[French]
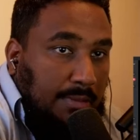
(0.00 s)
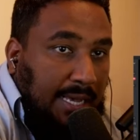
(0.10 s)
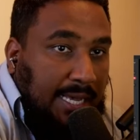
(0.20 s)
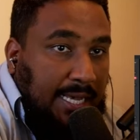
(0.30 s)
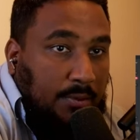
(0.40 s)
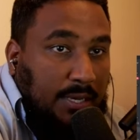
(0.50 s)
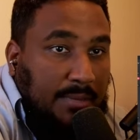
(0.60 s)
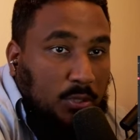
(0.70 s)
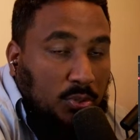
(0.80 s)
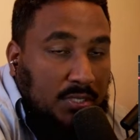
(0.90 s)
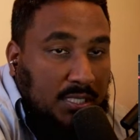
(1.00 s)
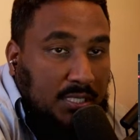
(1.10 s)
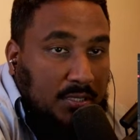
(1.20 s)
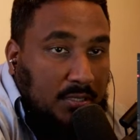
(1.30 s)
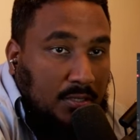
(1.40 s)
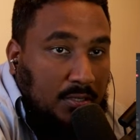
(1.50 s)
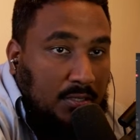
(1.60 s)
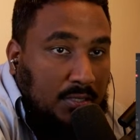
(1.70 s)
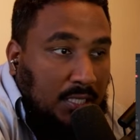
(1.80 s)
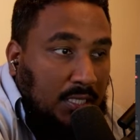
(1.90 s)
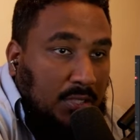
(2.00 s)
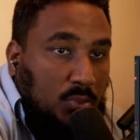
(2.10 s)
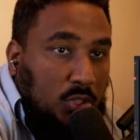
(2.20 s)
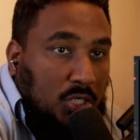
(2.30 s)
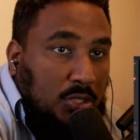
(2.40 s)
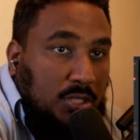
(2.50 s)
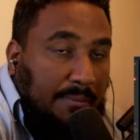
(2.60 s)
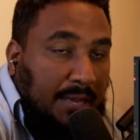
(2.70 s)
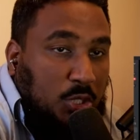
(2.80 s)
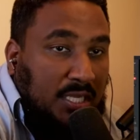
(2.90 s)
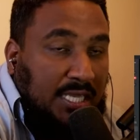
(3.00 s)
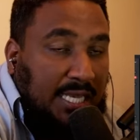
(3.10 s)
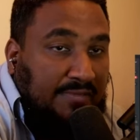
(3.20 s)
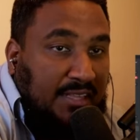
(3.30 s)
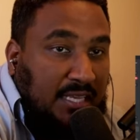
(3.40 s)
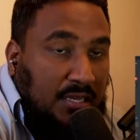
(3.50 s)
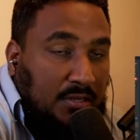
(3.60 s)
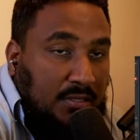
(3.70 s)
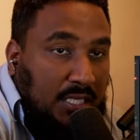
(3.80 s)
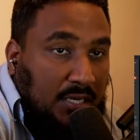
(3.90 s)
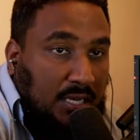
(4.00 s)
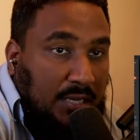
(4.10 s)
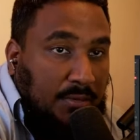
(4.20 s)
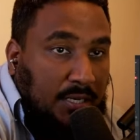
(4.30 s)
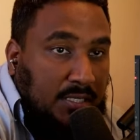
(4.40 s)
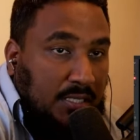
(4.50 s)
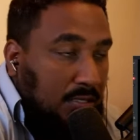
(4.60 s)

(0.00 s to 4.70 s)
Bah ouais, mais toi aussi, euh, t'es toute jeune, t'as pas joué avec des gars de 21 ans, t'es d'accord avec moi ici